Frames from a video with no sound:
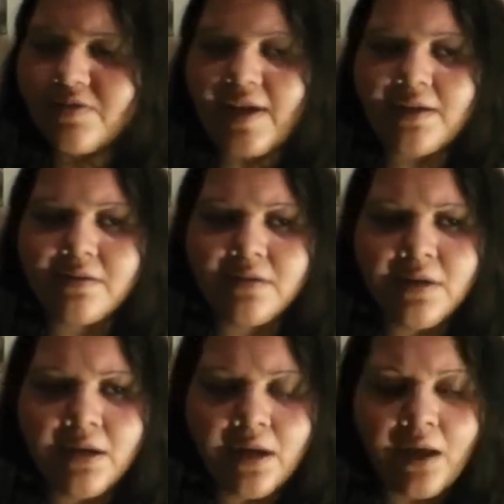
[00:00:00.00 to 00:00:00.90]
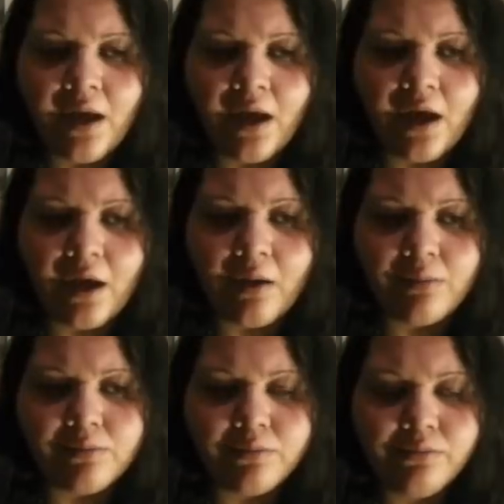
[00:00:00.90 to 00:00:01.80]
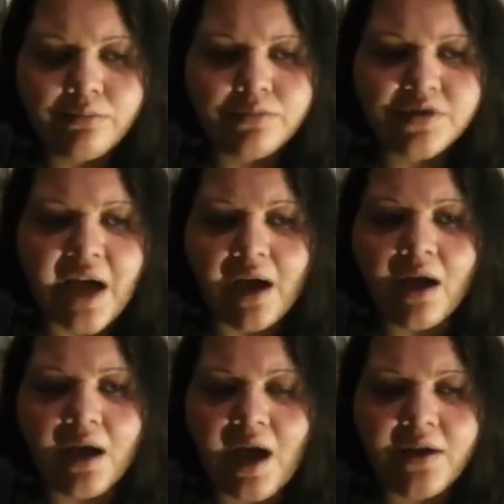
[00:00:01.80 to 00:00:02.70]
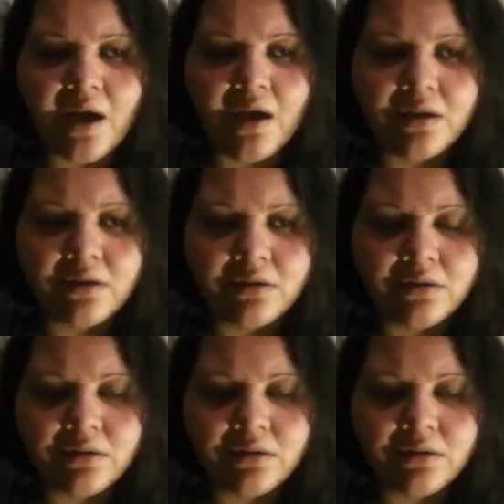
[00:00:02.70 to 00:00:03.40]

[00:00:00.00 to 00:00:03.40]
Sven, ähm, Sarah, Hannah,